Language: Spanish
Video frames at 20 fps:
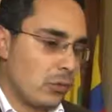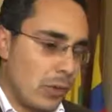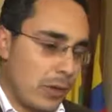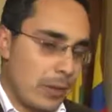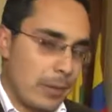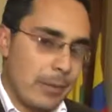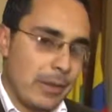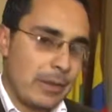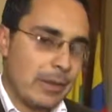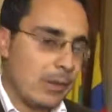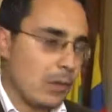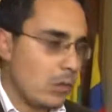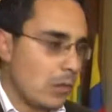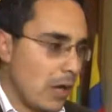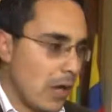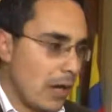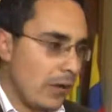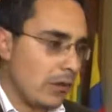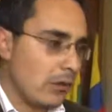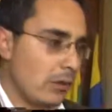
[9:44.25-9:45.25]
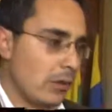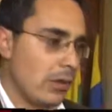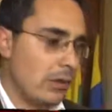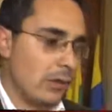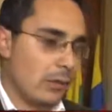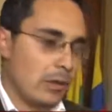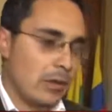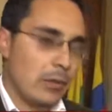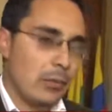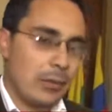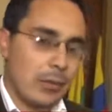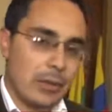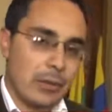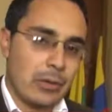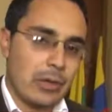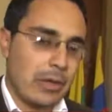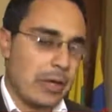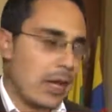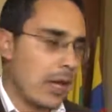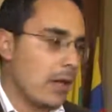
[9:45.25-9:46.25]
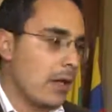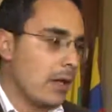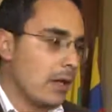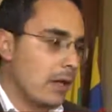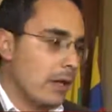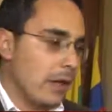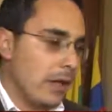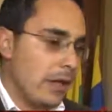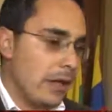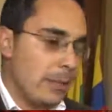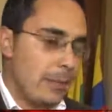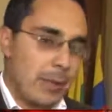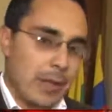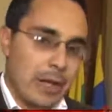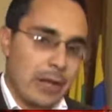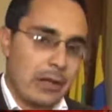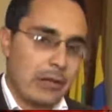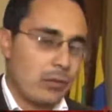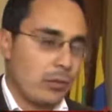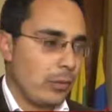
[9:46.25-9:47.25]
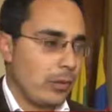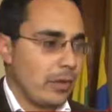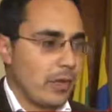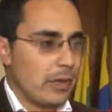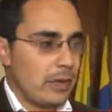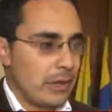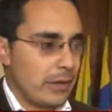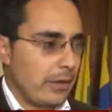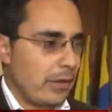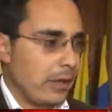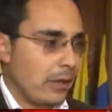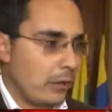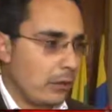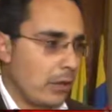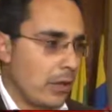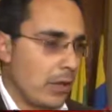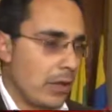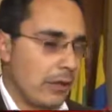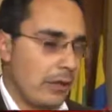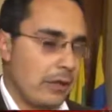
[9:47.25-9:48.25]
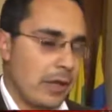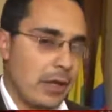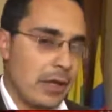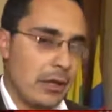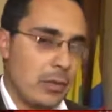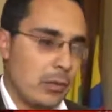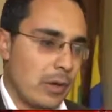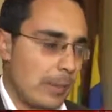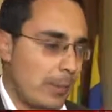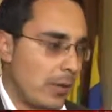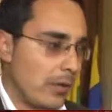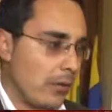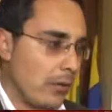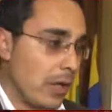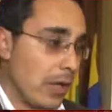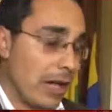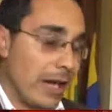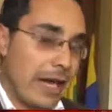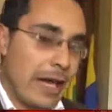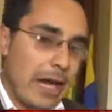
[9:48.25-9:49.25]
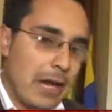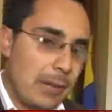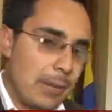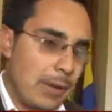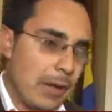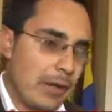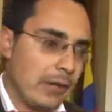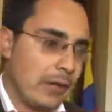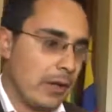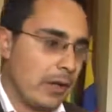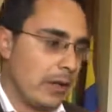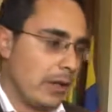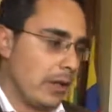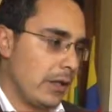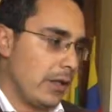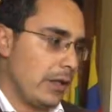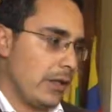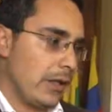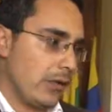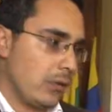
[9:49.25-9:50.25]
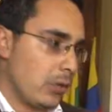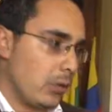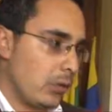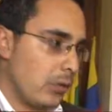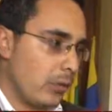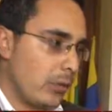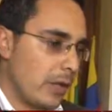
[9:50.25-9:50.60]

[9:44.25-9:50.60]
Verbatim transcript: Nuevamente un caso en donde un menor de edad eh, pierde su vida tras la intolerancia de una persona que al parecer tiene trastornos